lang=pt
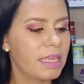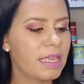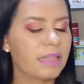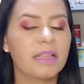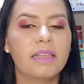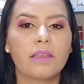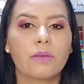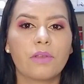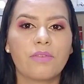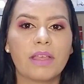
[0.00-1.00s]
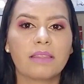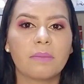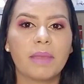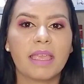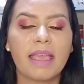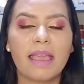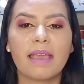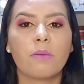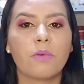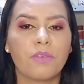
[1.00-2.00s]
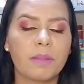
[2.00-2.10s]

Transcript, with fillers: E a da Ilie Coifé também é, como eu